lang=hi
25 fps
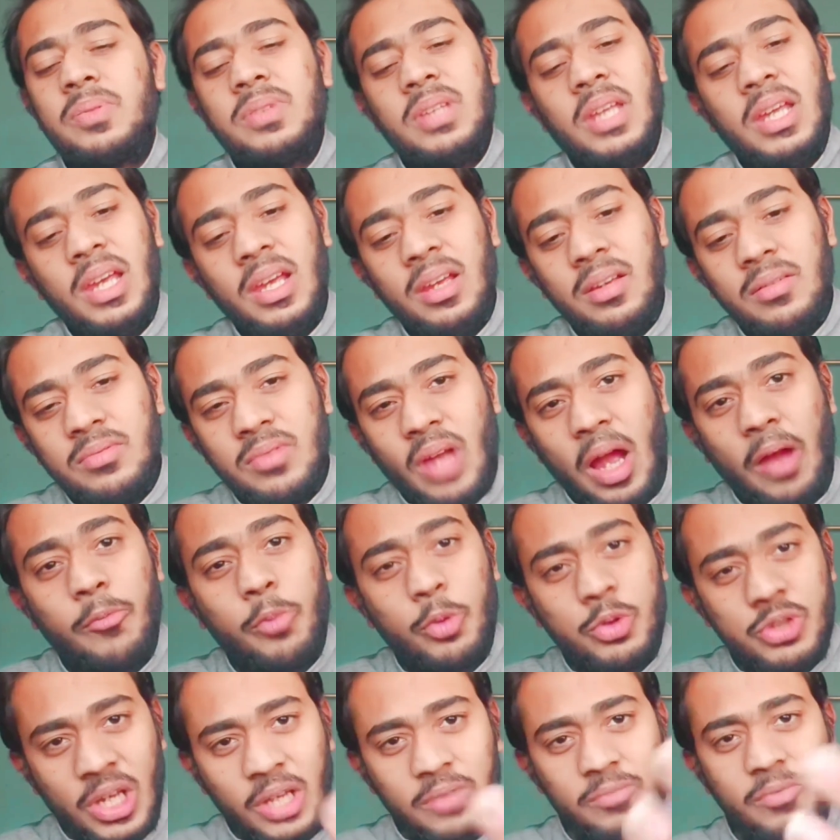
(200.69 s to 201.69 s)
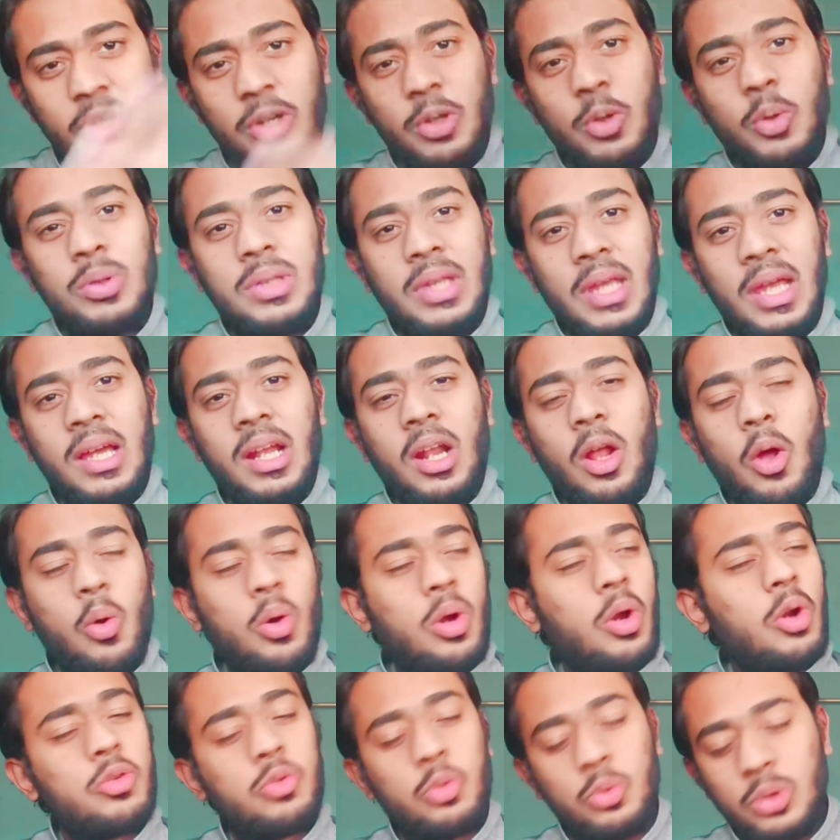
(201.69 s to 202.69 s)
तब से अब वो शायद वीडियो देख
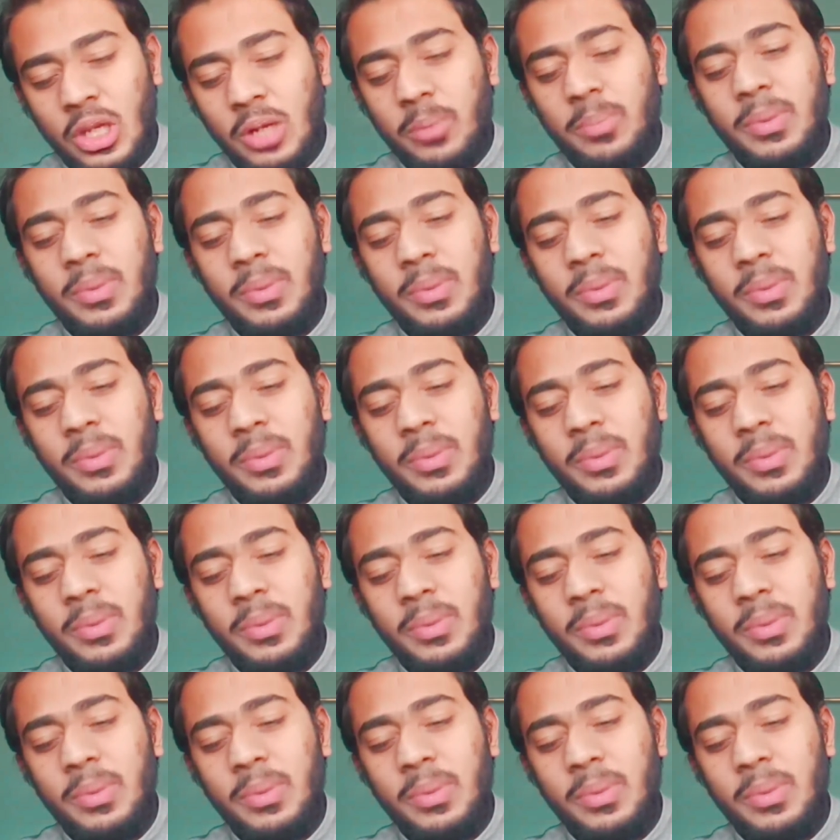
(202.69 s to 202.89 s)
रहा होगा और